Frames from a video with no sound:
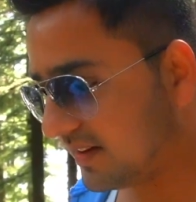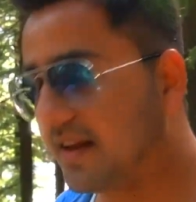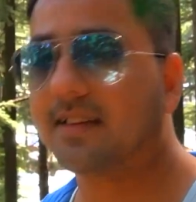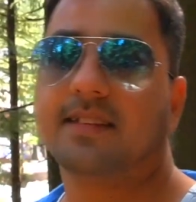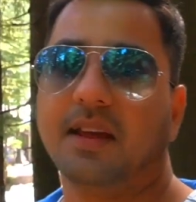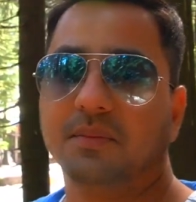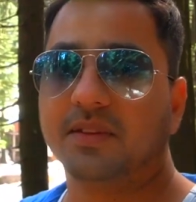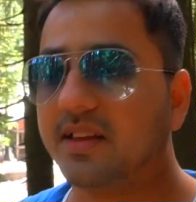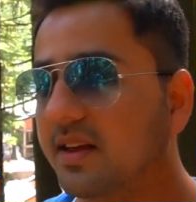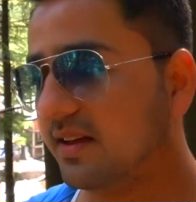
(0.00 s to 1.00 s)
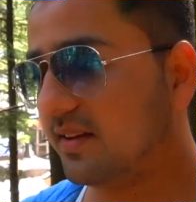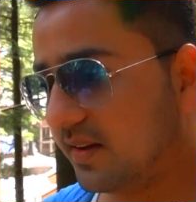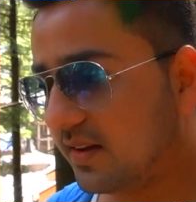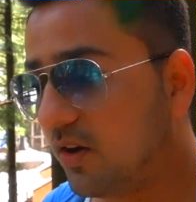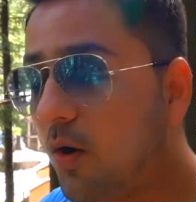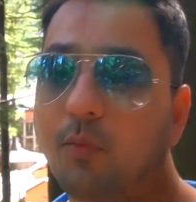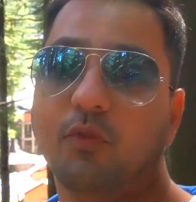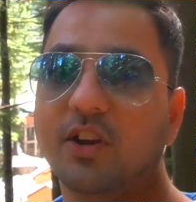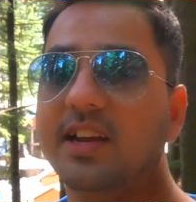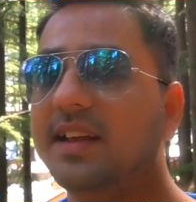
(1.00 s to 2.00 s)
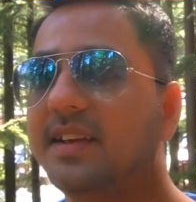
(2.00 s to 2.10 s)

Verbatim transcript: नेक्स्ट टाइम से होपफुली